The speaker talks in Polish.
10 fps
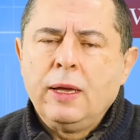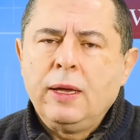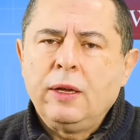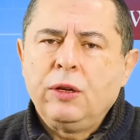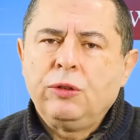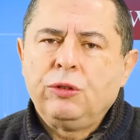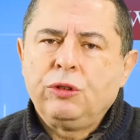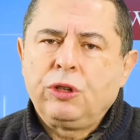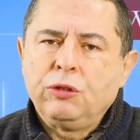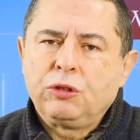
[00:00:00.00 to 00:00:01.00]
e,
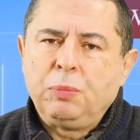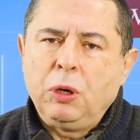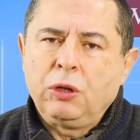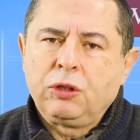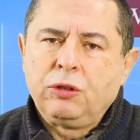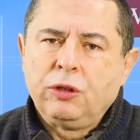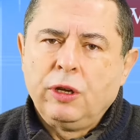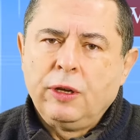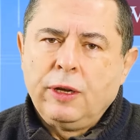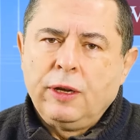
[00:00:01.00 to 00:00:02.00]
ten splot
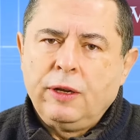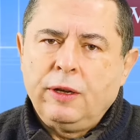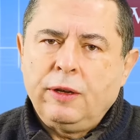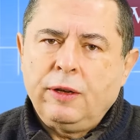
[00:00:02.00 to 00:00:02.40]
e,